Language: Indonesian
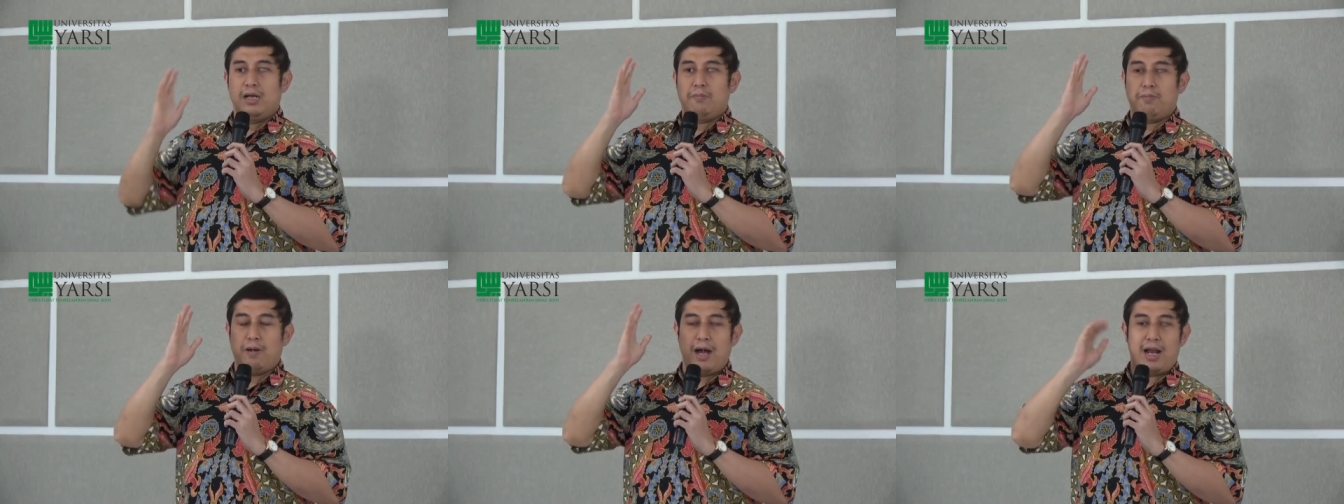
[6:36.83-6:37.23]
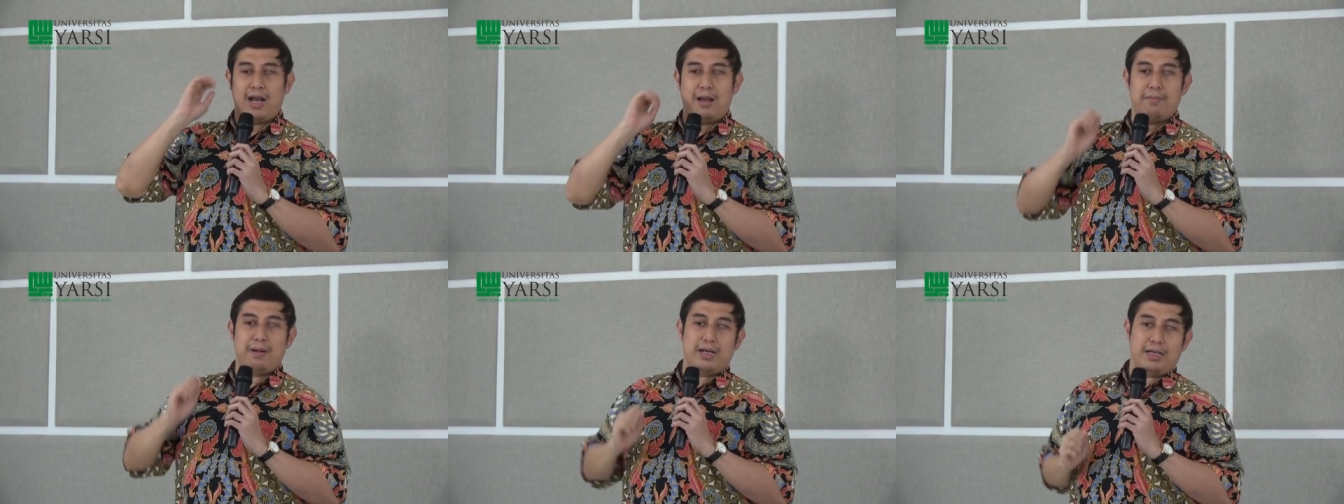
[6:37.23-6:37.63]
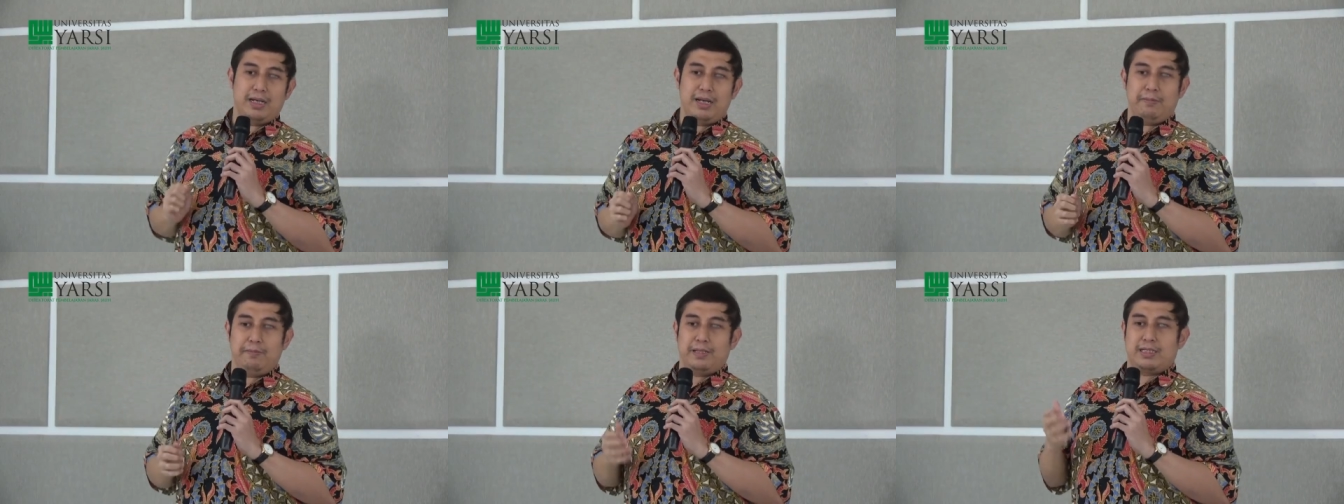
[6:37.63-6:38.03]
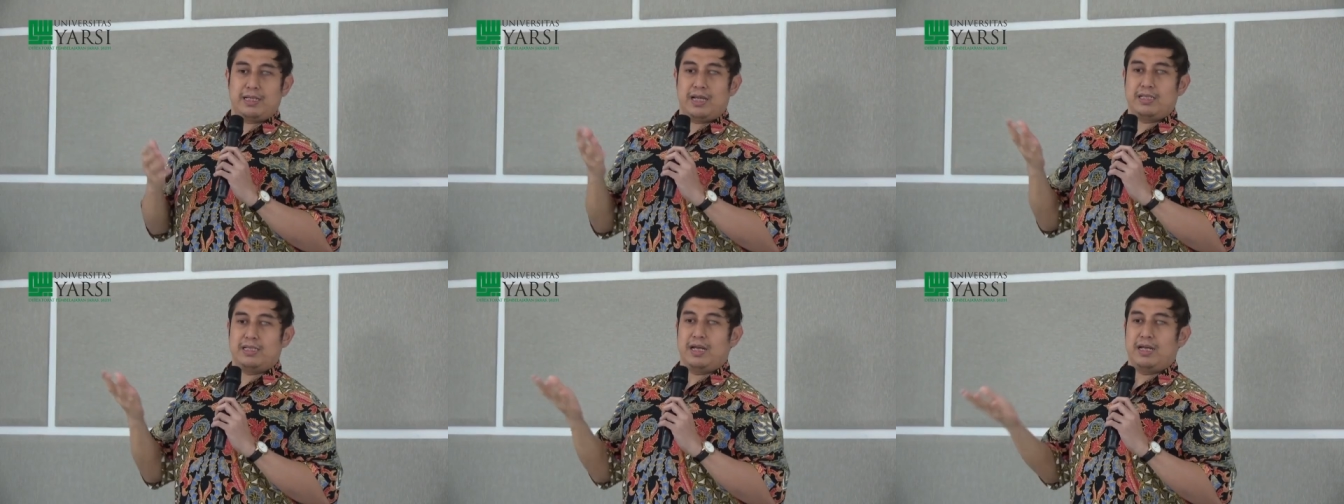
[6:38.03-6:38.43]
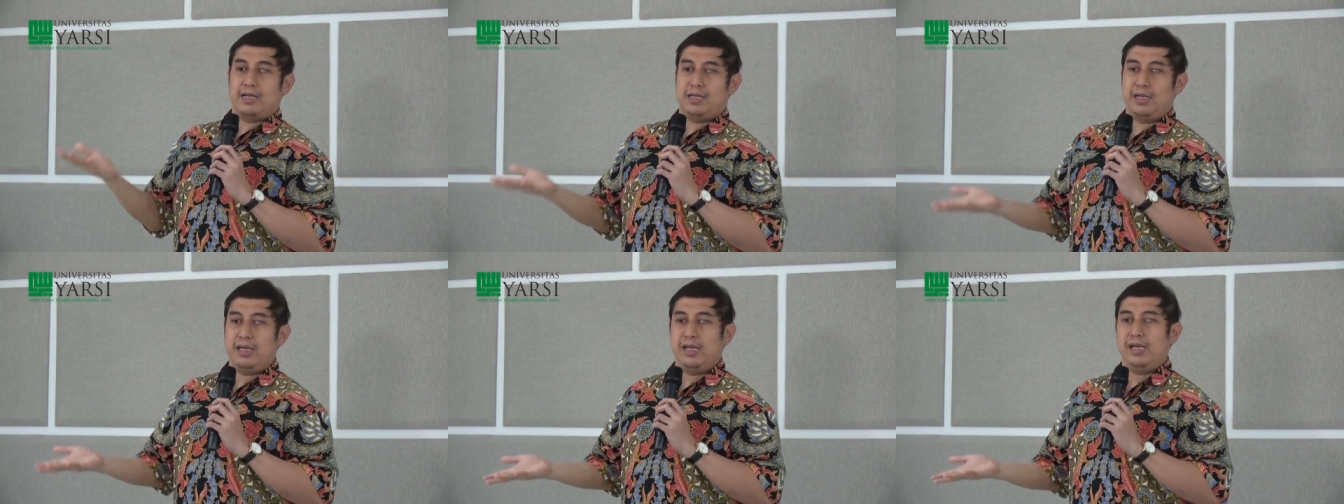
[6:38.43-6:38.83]
pengalaman ini bisa
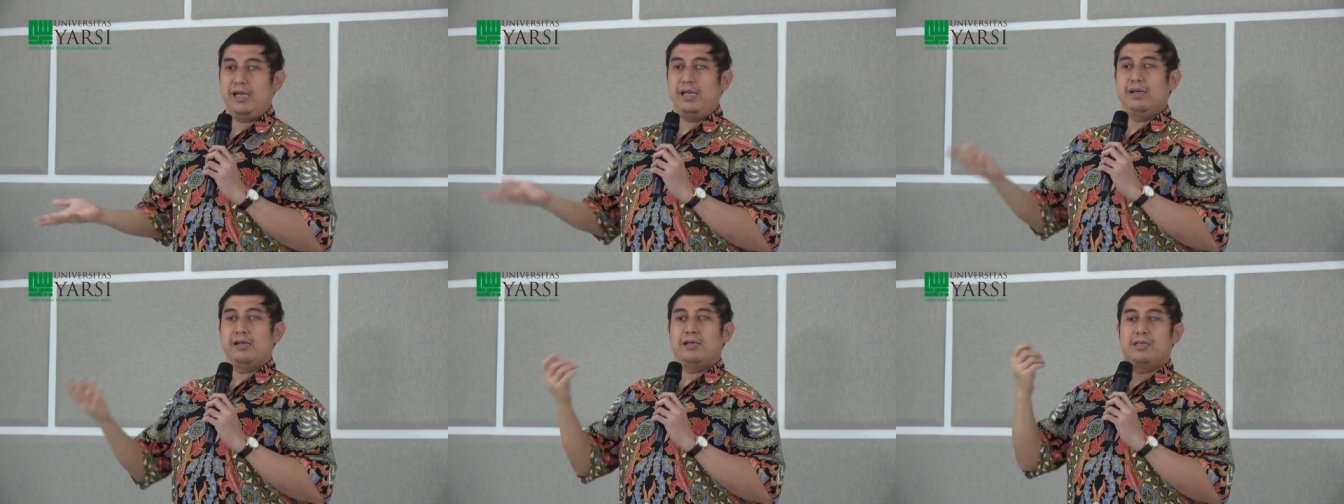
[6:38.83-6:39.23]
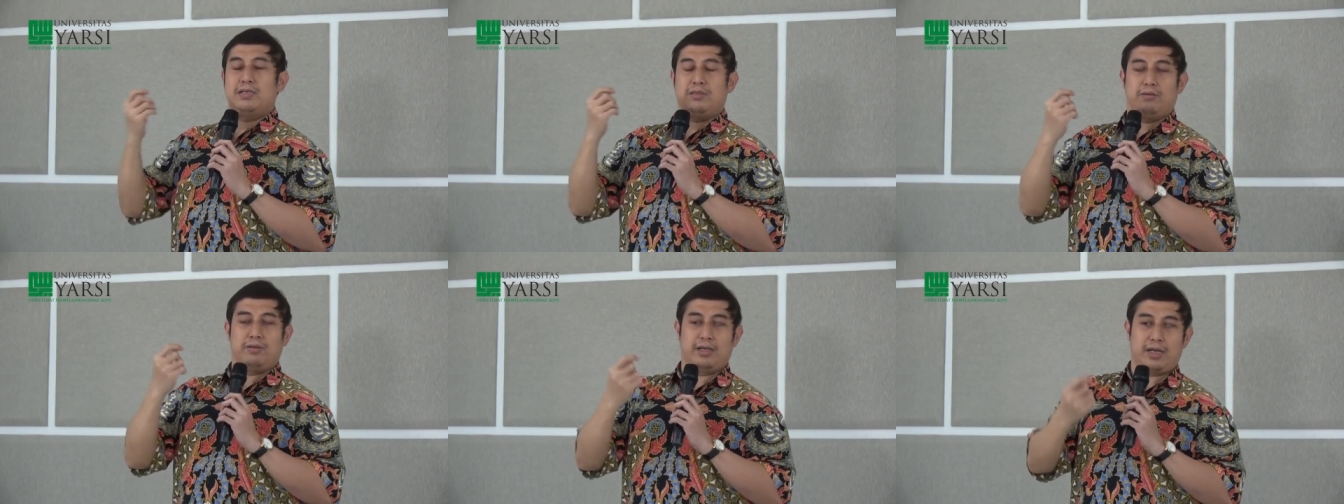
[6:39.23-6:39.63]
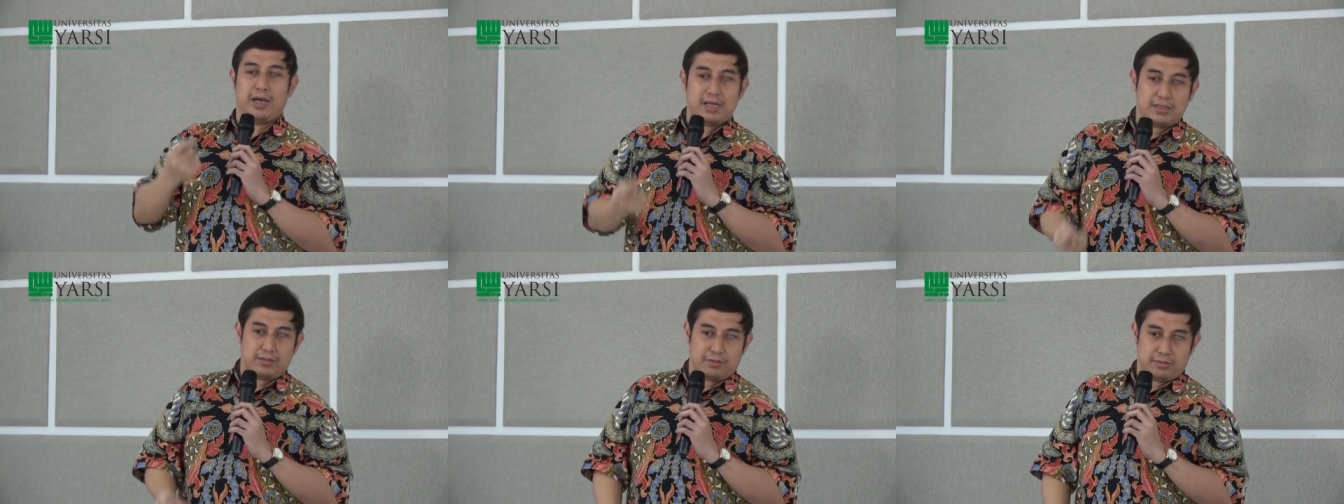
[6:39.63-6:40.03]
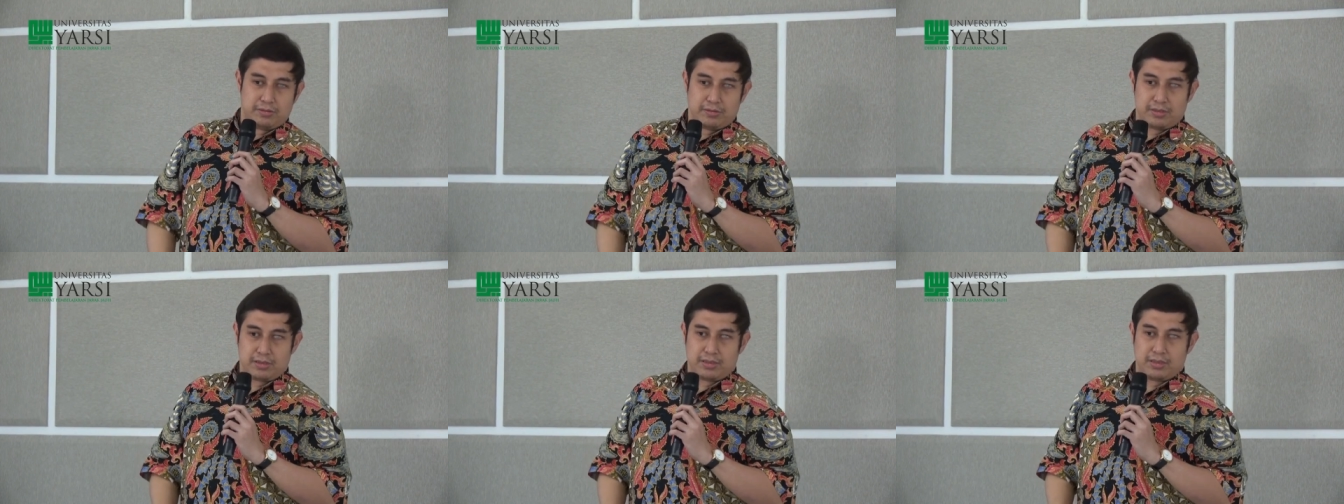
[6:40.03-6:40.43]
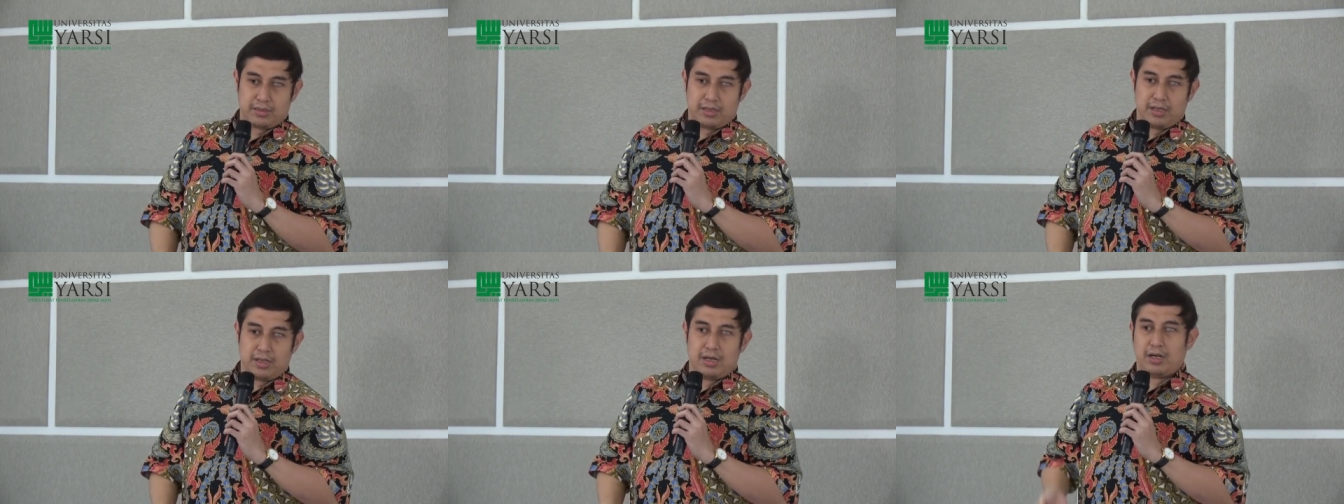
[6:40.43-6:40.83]
jadi studi kasus,
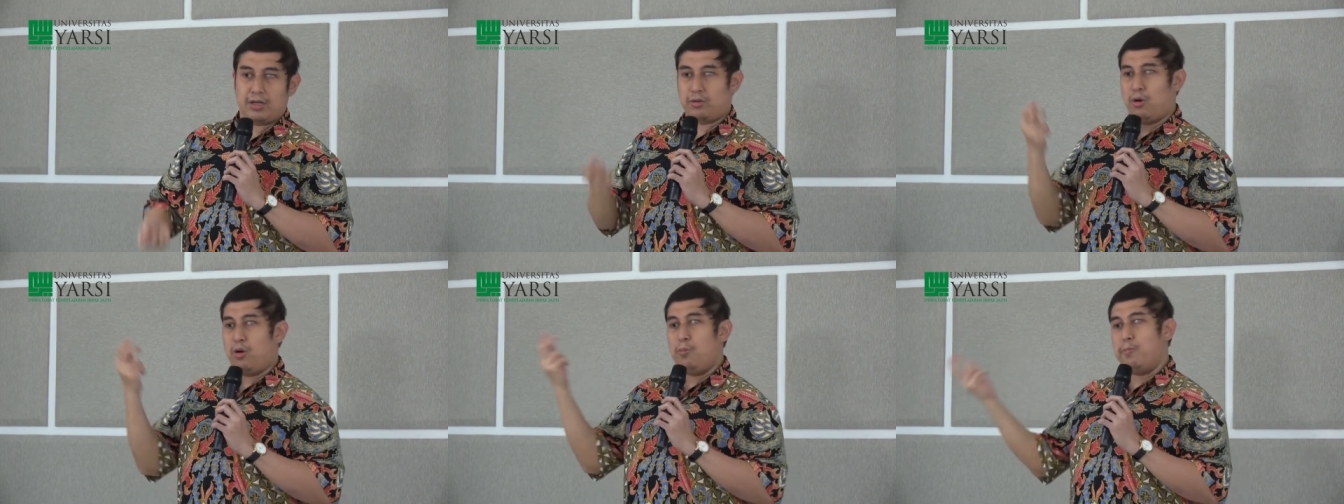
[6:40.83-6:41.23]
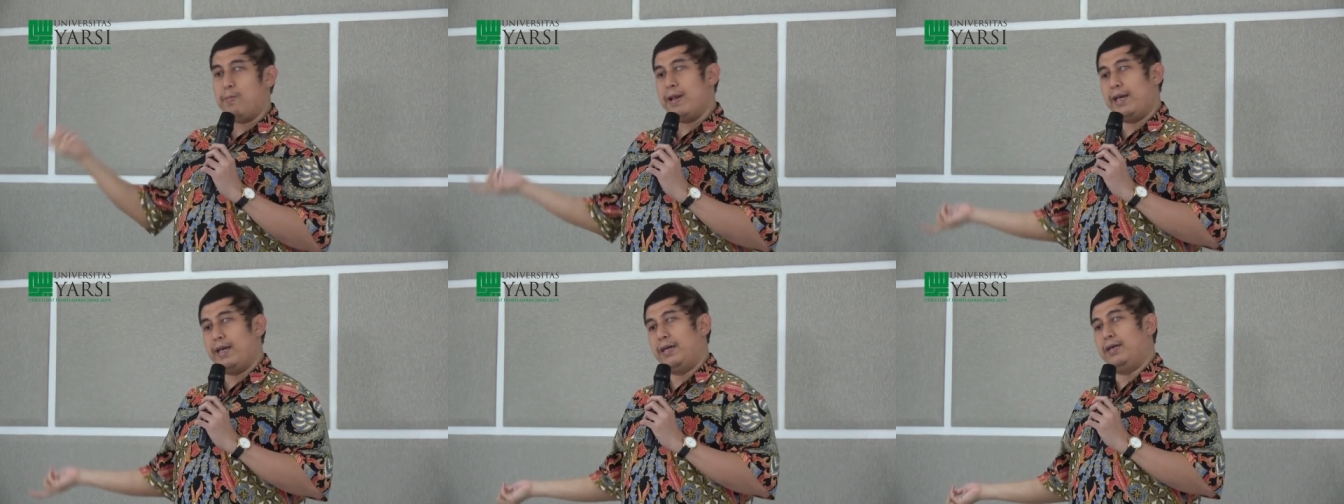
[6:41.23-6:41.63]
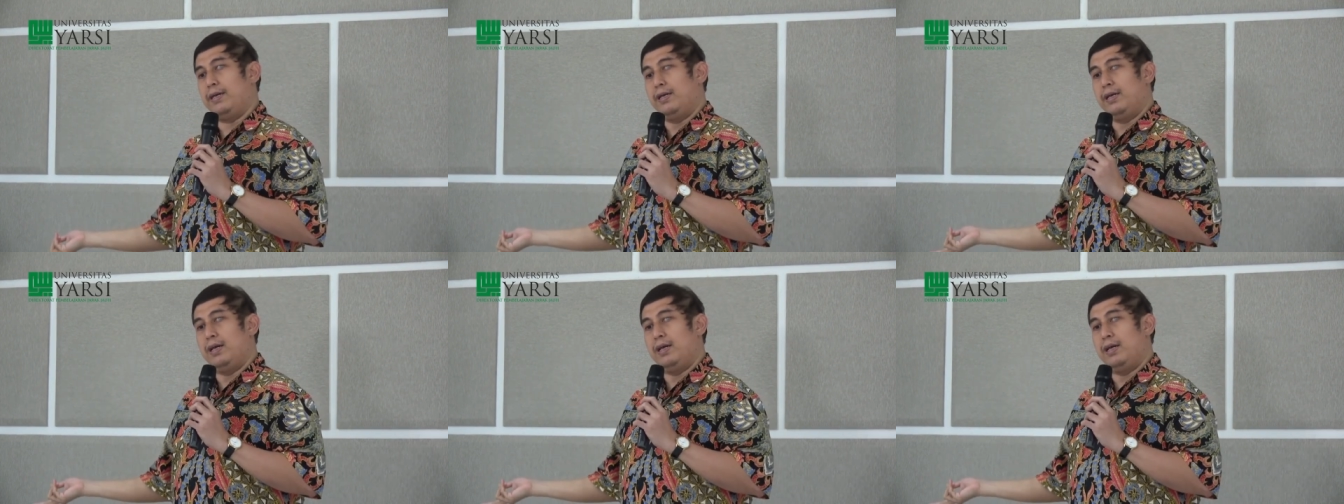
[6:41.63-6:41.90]
role play,